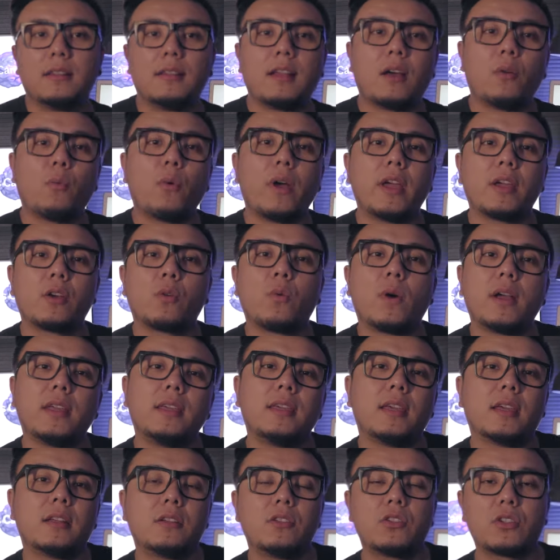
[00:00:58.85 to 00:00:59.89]
那外
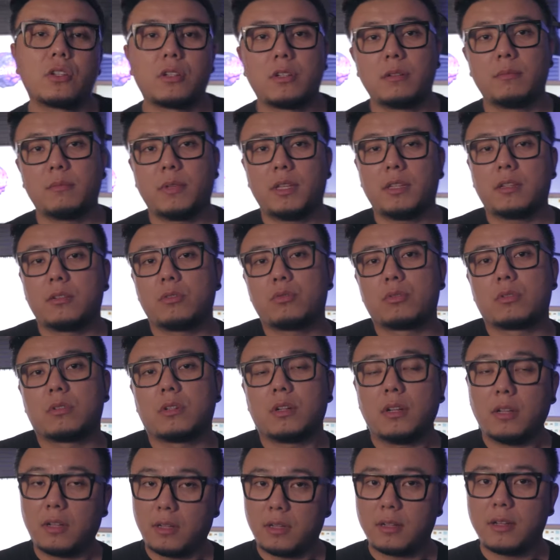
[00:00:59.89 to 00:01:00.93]
观颜值没得
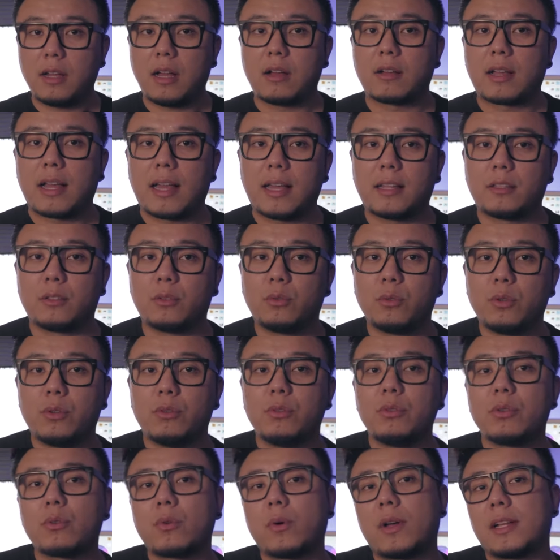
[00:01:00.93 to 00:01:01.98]
说，很好看。对
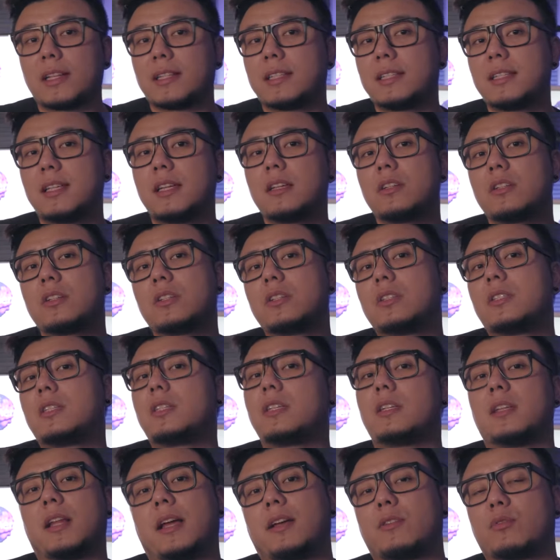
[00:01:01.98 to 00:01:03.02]
于一款监视
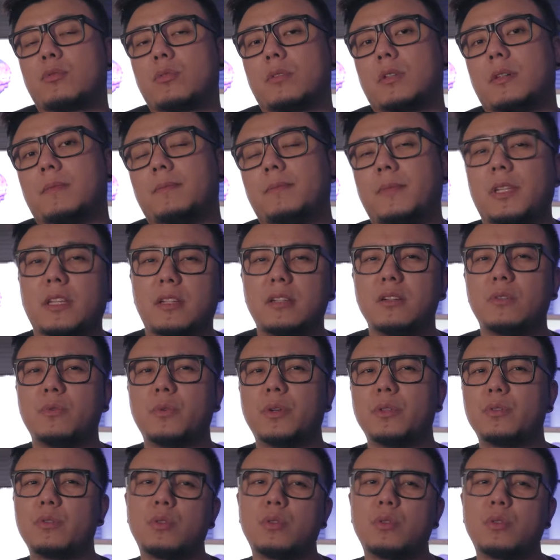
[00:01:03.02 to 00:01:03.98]
器来说，你认为